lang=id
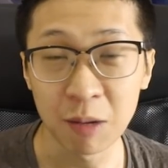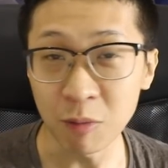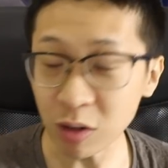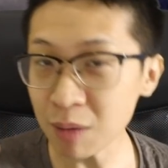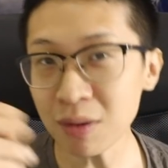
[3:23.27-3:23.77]

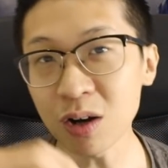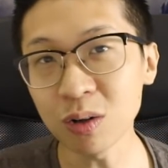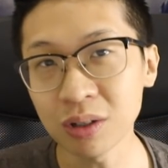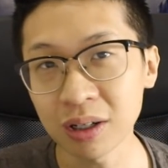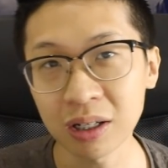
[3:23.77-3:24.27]
Mau gak
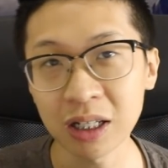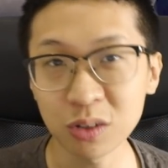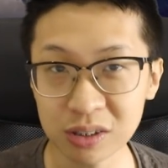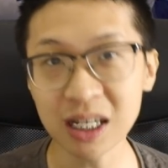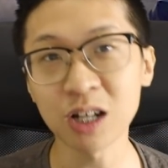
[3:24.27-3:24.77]
mau,
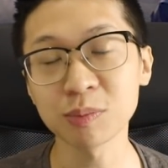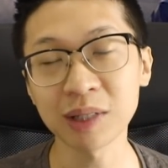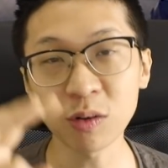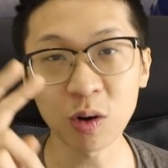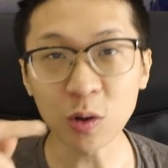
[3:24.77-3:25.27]
Indonesia harus
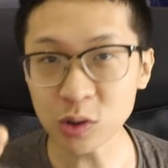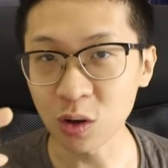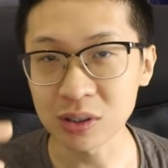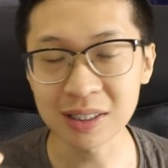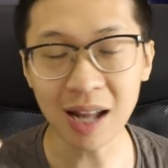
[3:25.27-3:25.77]
menang
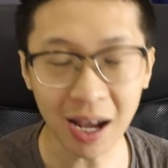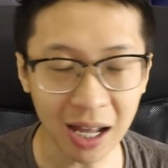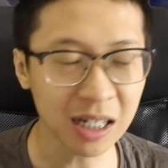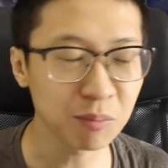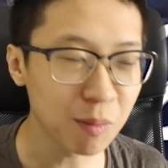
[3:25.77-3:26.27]
2-0.
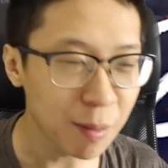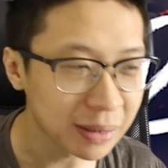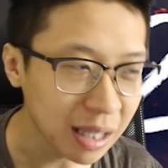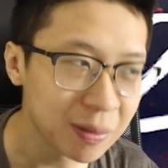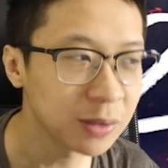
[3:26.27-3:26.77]
Sedangkan di babak
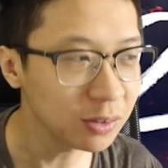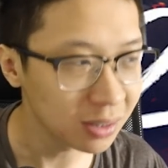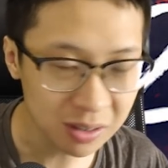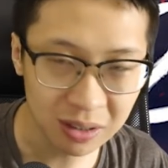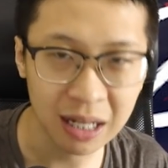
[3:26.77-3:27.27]
pertama itu
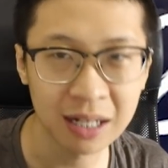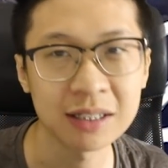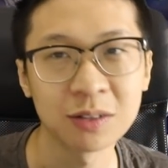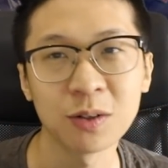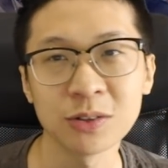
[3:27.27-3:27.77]
Indonesia udah kalah
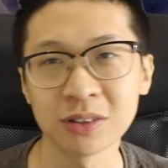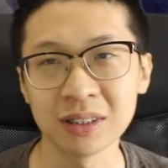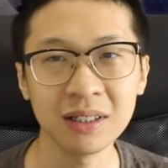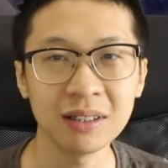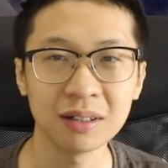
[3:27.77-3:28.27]
1-0.
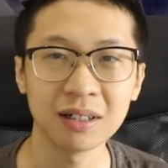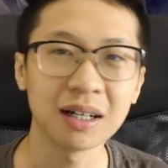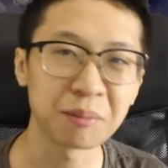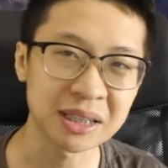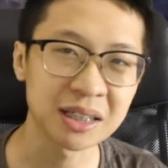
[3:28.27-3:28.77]
Jadi
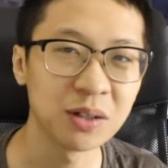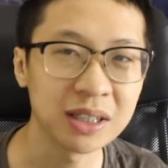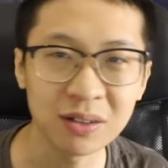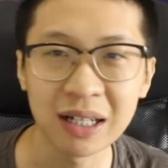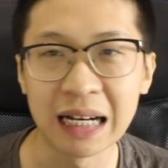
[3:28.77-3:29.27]
match
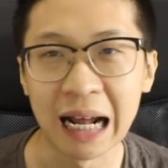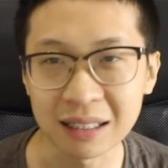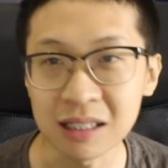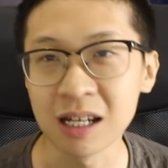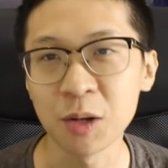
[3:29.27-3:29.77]
keduanya udah gak ada
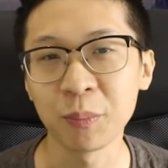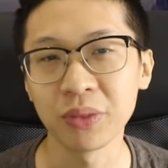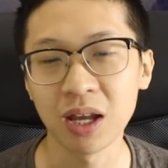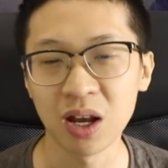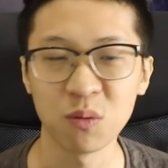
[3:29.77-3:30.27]
artinya.
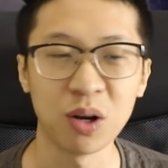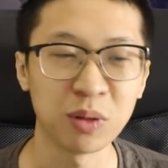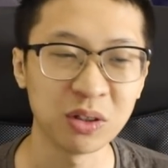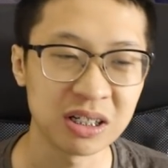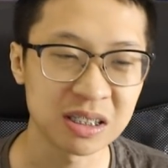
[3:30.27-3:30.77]

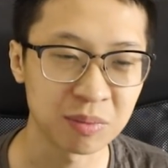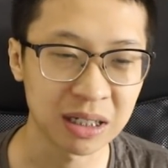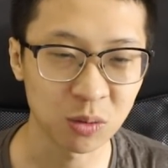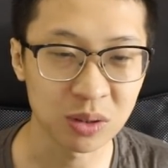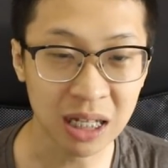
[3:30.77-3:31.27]
Walaupun Indonesia
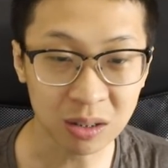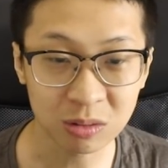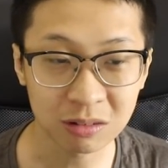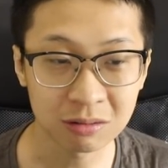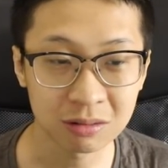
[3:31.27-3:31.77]
menang
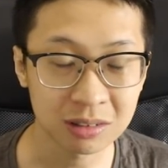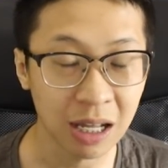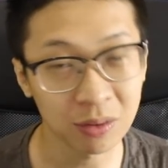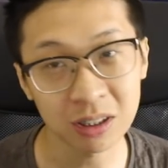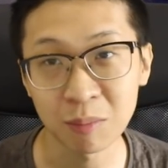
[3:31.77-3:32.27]
2-1,
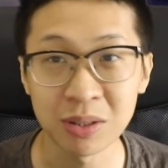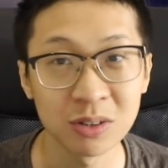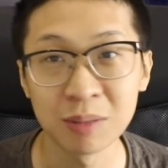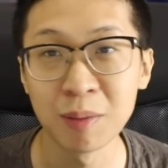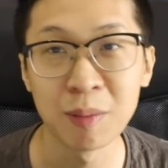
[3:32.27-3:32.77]
Taiwan tetap maju
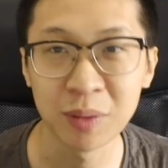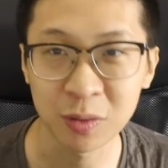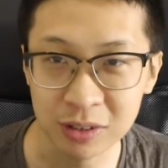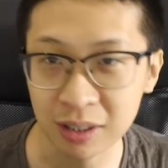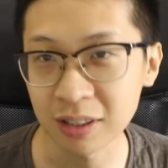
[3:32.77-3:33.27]
ke babak
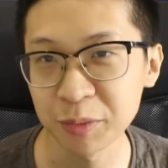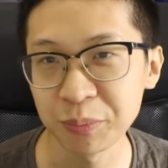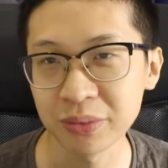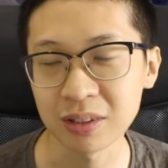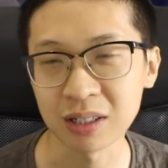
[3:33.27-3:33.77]
berikutnya.
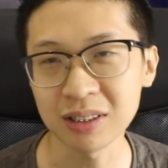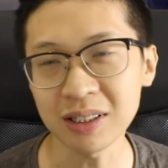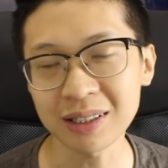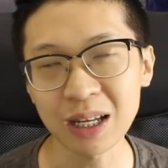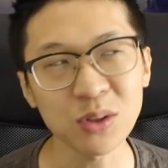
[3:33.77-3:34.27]

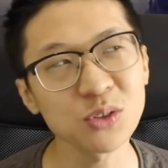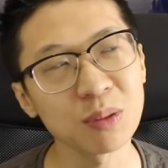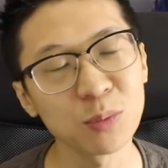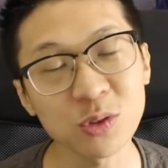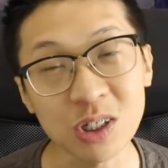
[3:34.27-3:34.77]
Artinya Taiwan
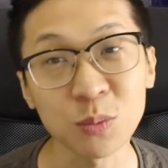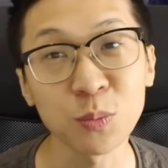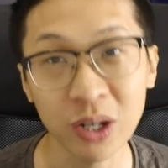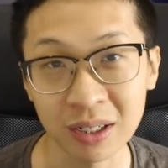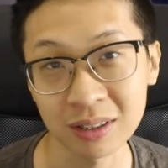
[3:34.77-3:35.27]
cuma butuh satu
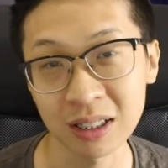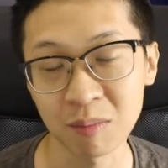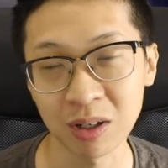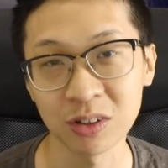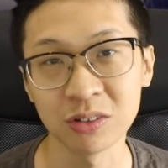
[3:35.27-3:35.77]
poin ketika
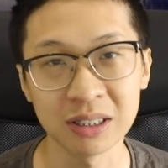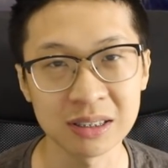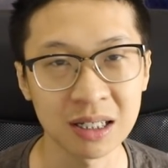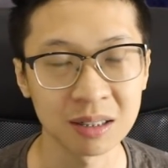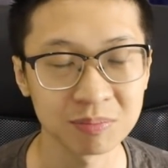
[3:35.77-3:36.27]
melawan
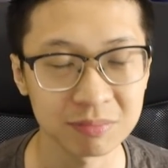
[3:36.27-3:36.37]
Indonesia.